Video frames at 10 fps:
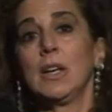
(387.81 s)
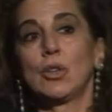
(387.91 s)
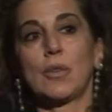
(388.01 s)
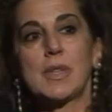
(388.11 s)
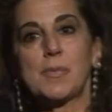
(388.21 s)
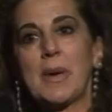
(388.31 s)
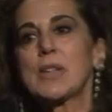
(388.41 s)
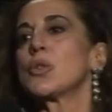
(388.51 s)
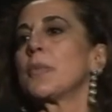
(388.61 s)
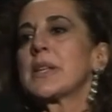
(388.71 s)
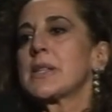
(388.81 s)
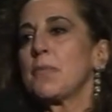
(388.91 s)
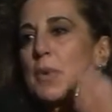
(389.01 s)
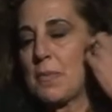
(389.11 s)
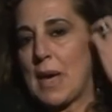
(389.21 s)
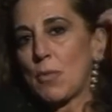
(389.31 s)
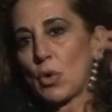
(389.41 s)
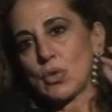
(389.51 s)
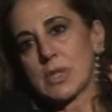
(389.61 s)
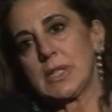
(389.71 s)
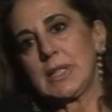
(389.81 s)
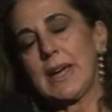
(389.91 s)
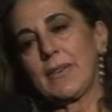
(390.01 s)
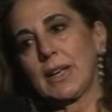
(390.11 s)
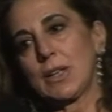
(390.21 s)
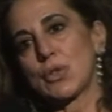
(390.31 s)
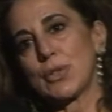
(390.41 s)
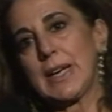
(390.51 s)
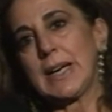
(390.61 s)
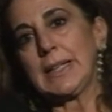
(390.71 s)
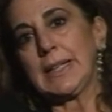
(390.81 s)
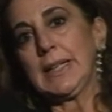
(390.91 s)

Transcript: dove spesso per esempio abbiamo consiglieri regionali